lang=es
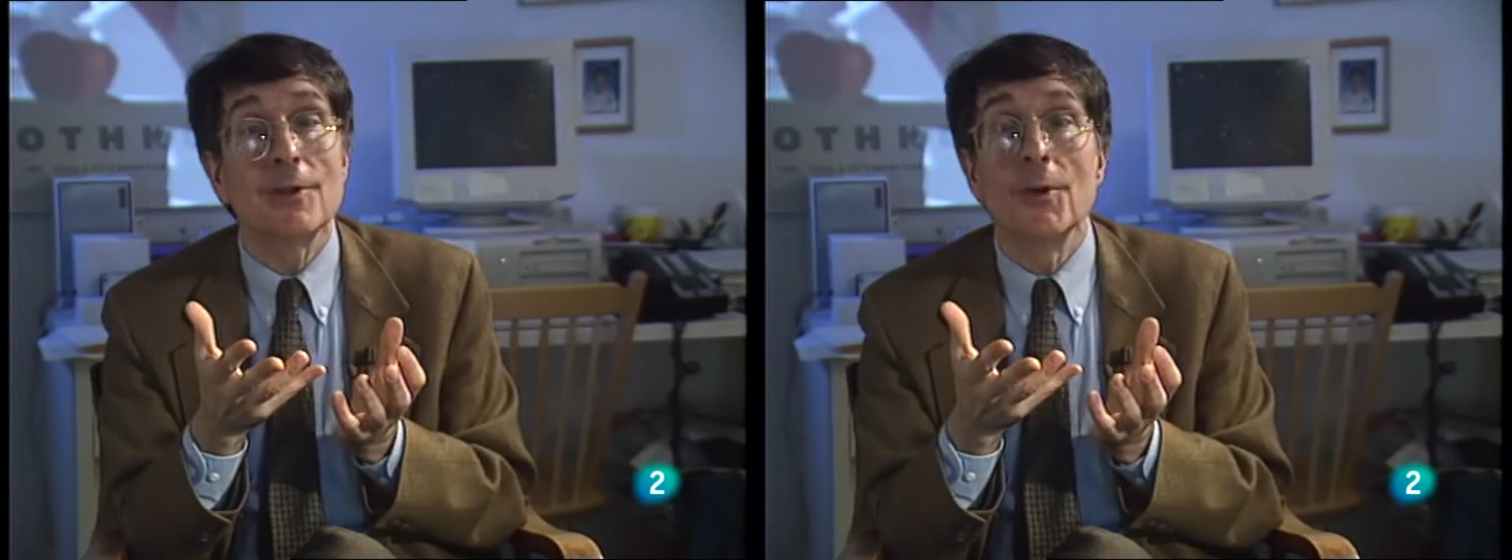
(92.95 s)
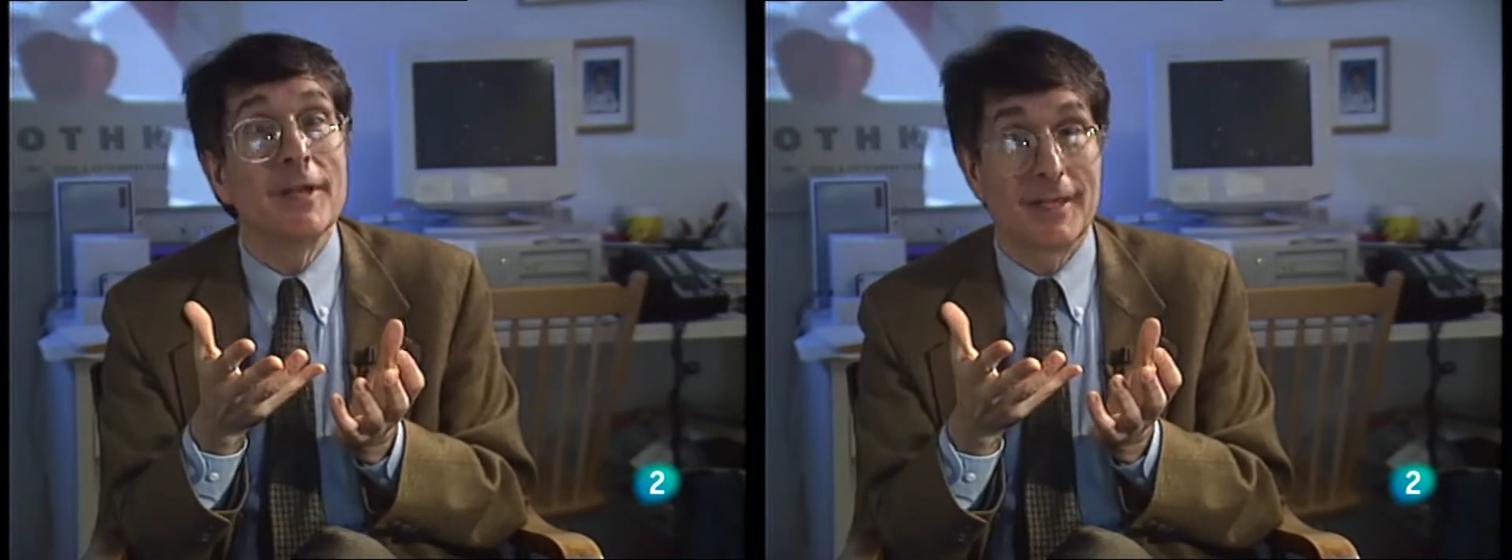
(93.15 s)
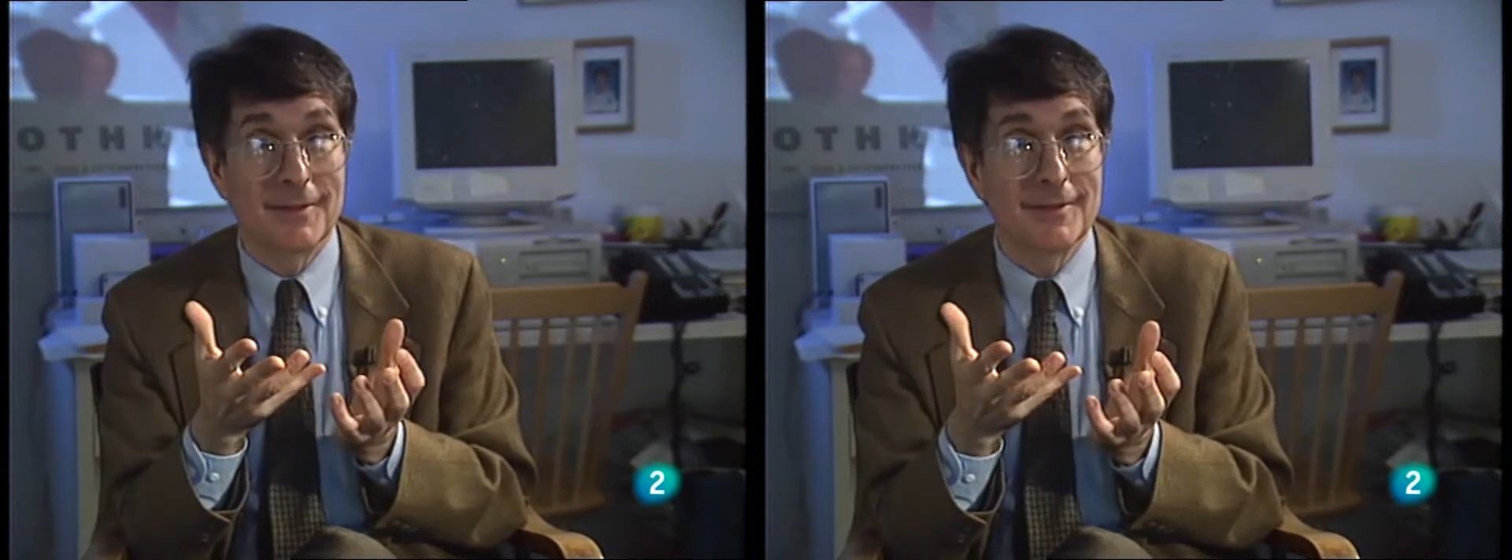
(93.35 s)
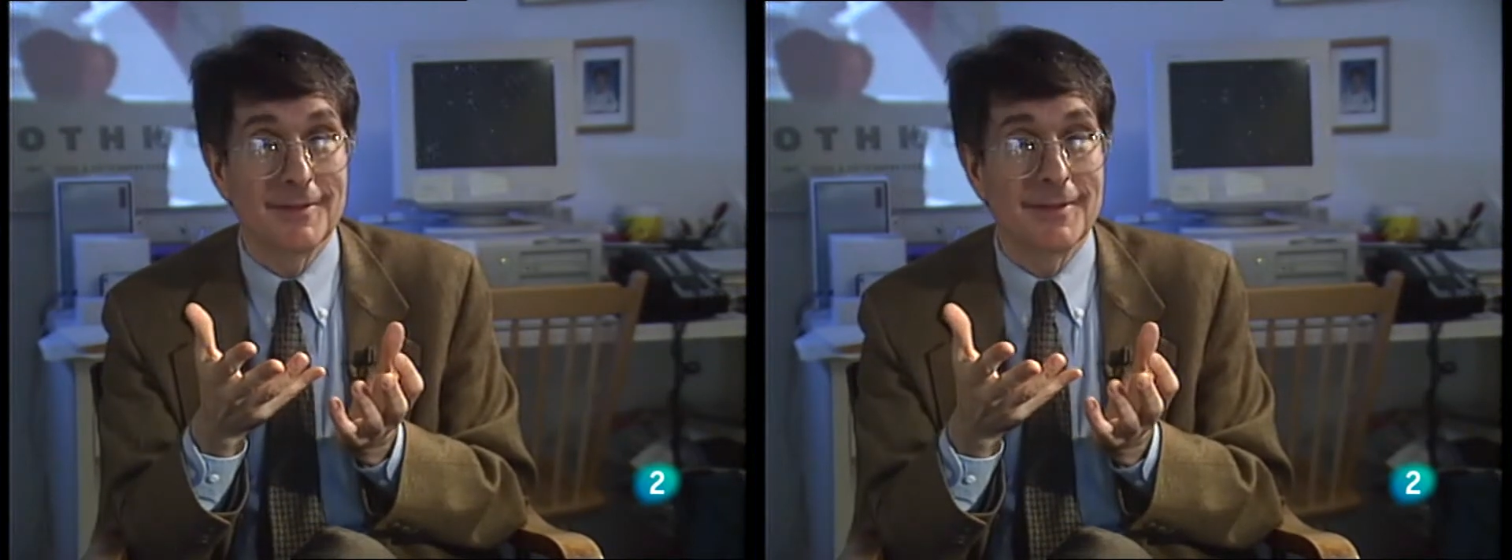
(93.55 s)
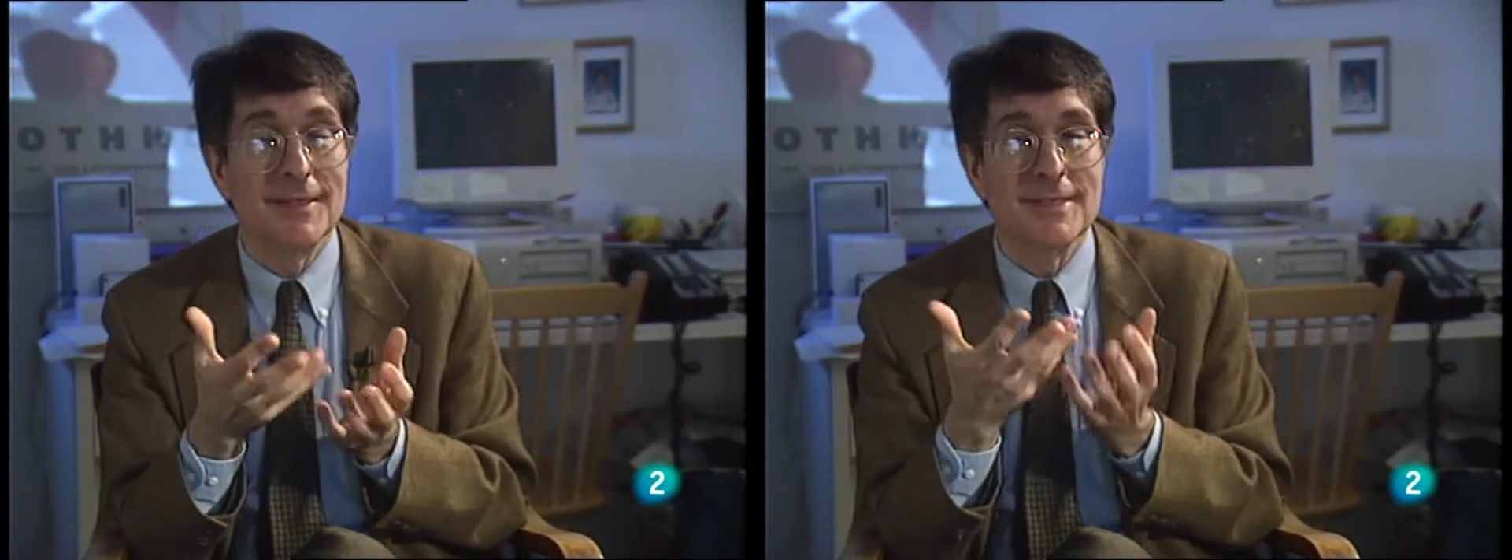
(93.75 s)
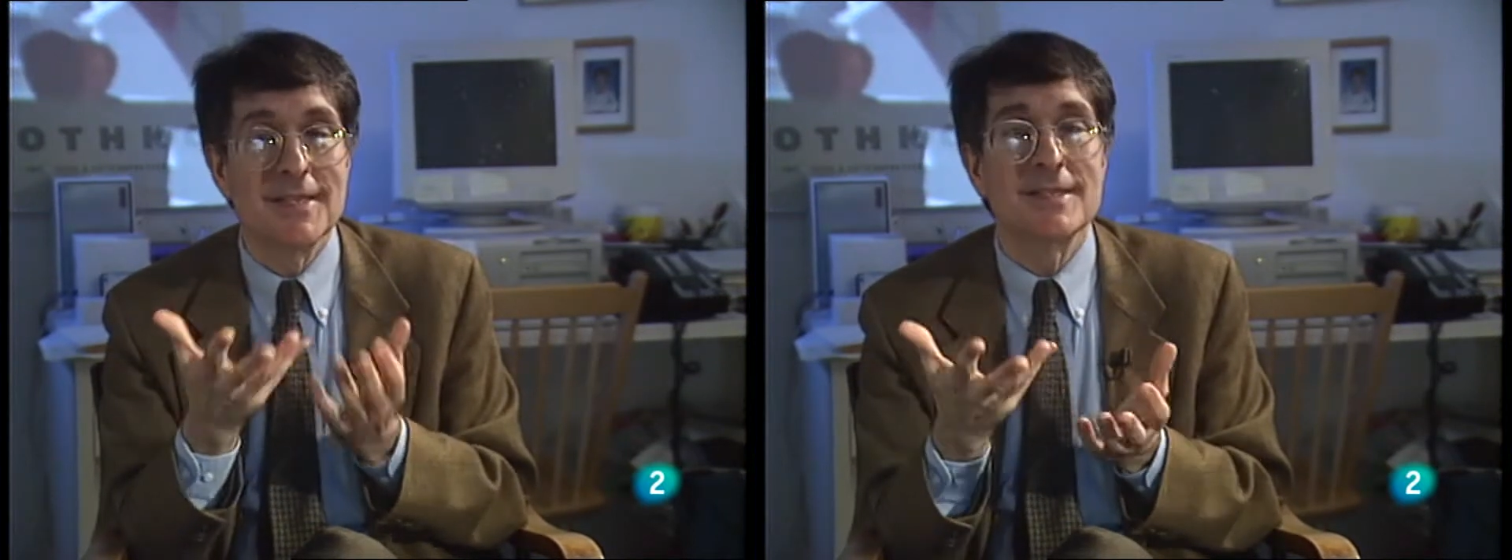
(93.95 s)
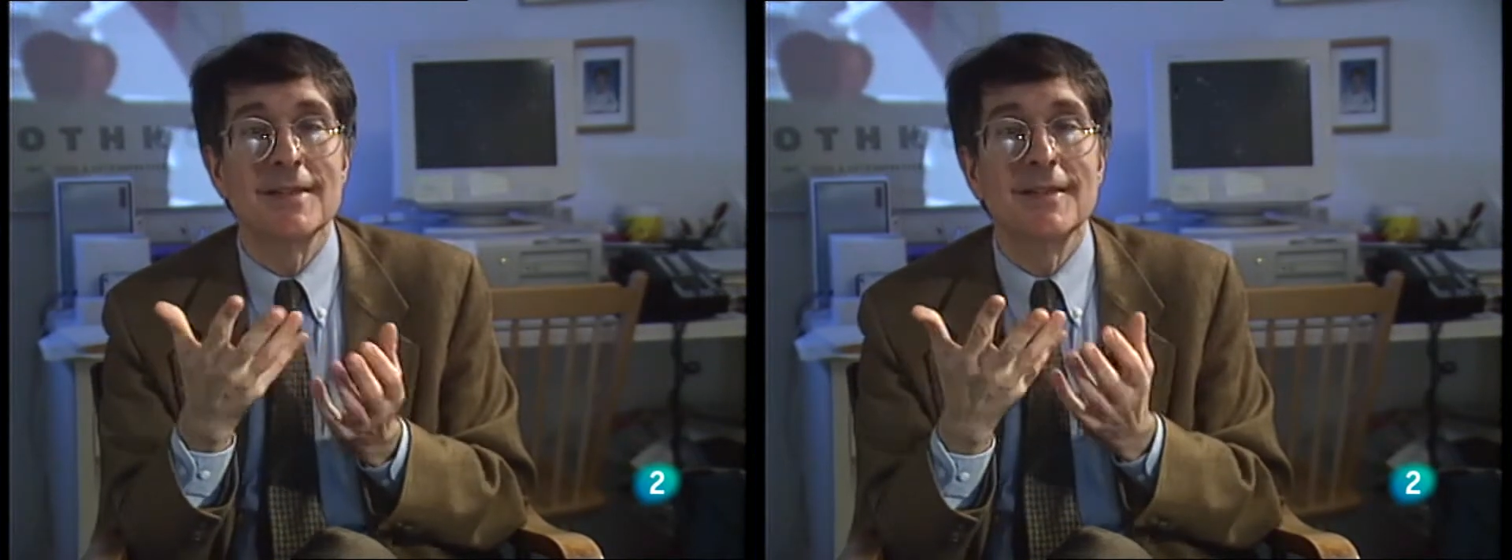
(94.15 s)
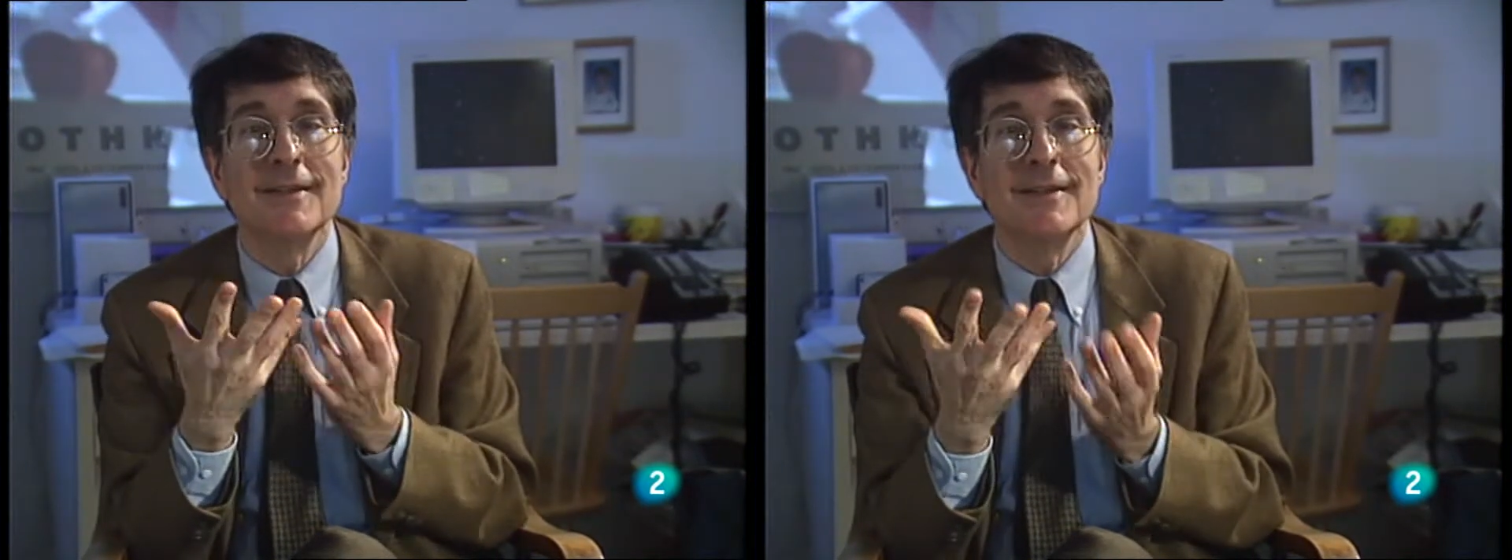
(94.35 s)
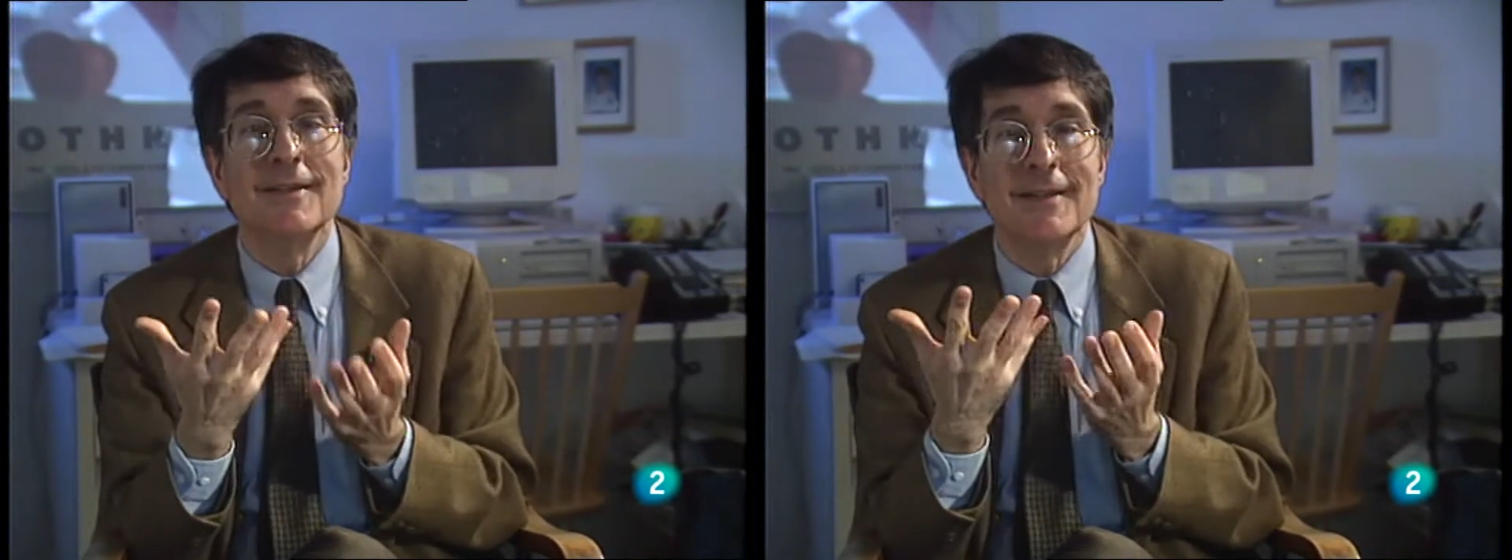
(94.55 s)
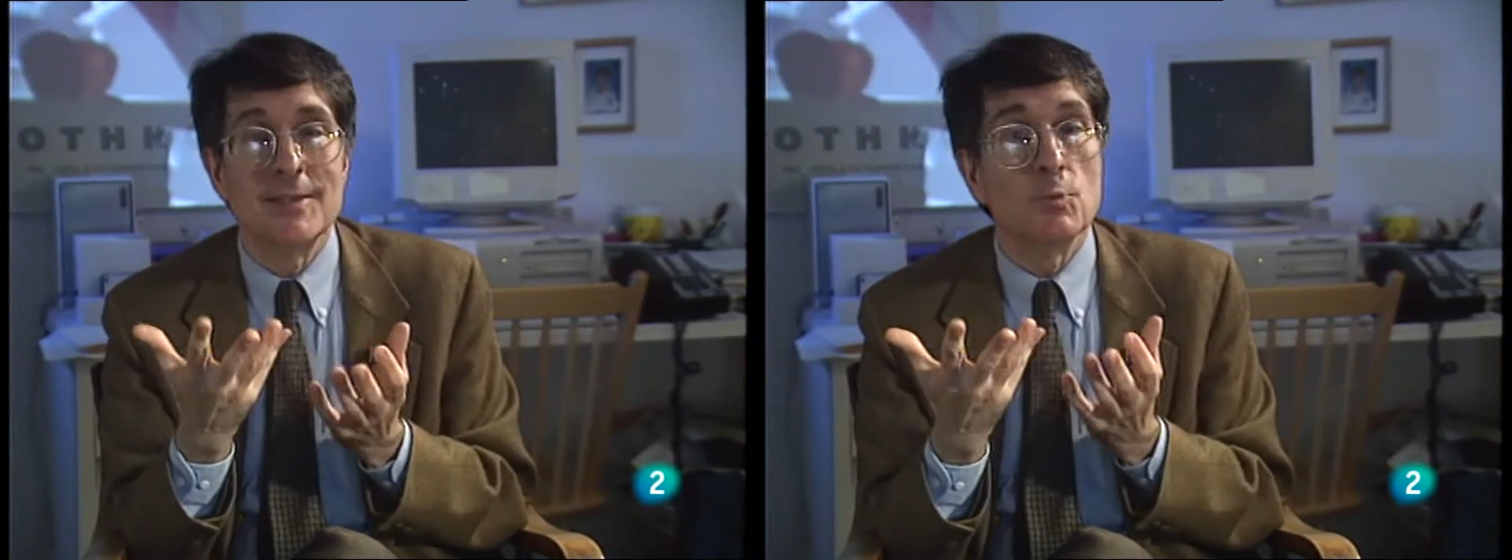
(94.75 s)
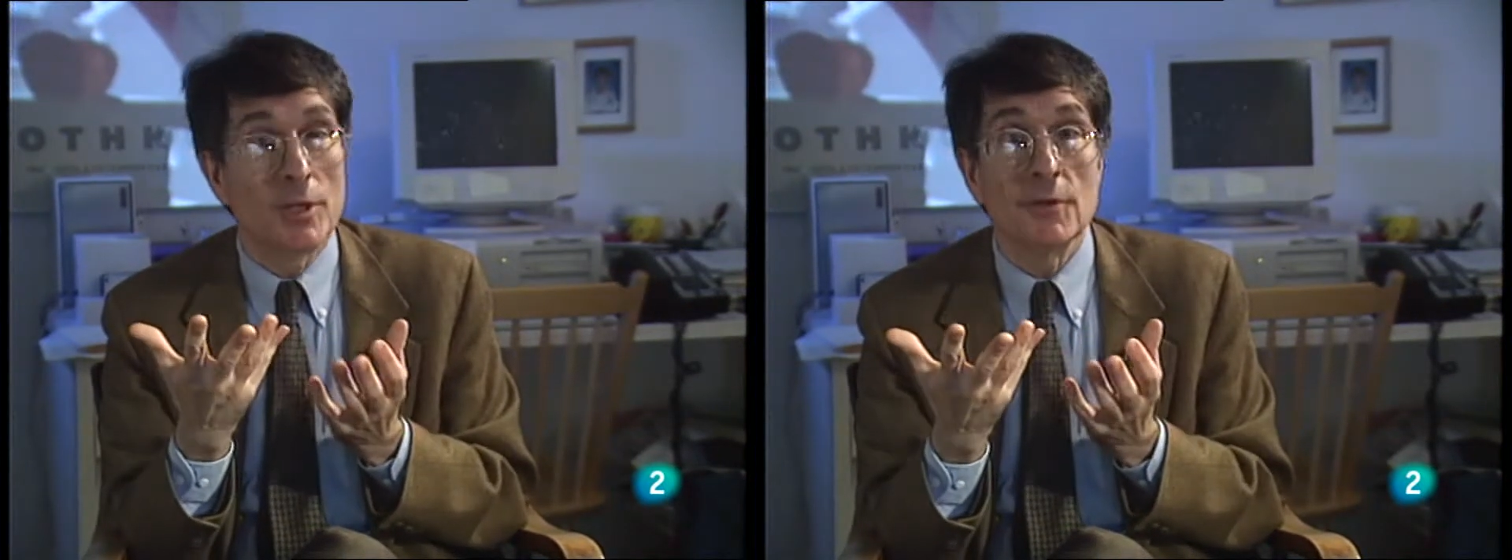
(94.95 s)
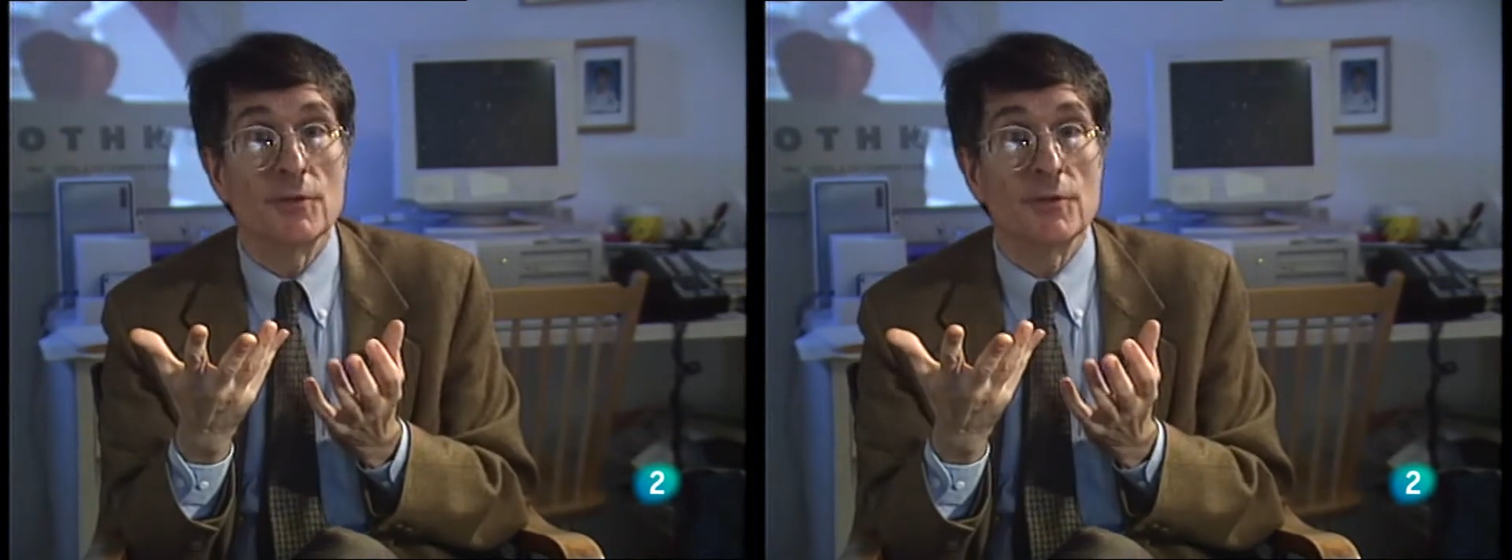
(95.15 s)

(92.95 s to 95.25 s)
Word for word: mente. Y además es